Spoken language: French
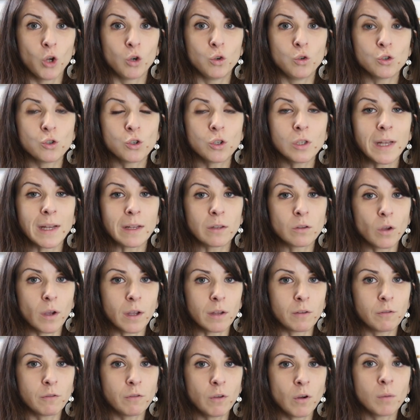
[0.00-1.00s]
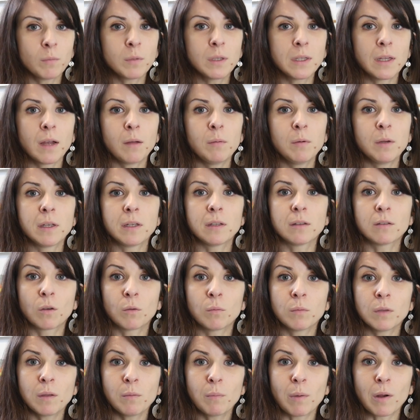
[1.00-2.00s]
Le jeu d'acteur est formidable et est
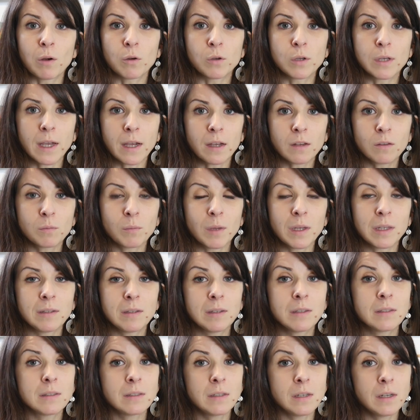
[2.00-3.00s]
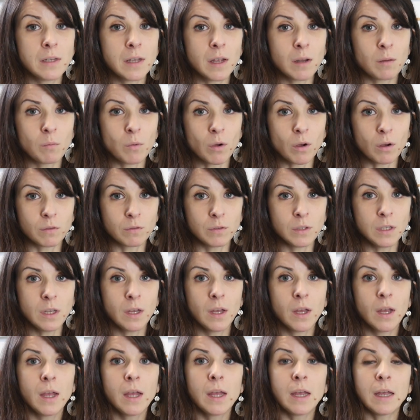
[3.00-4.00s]
emmené par le charismatique Cillian Murphy
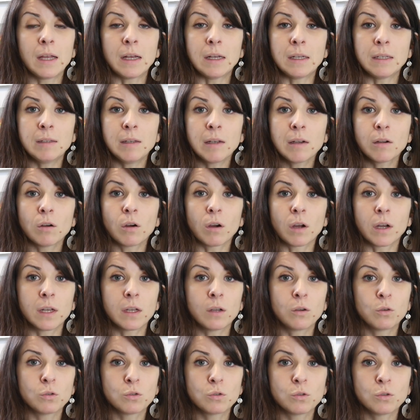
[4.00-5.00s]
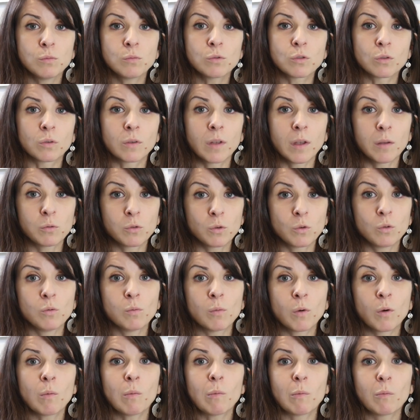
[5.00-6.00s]
et les décors et les costumes sont
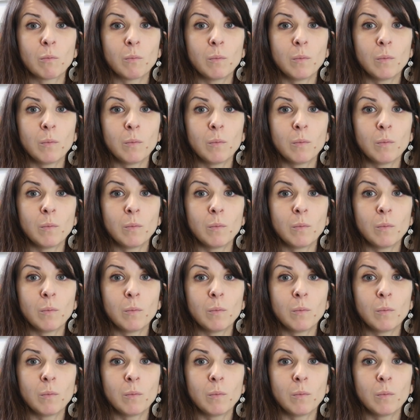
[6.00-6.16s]
absolument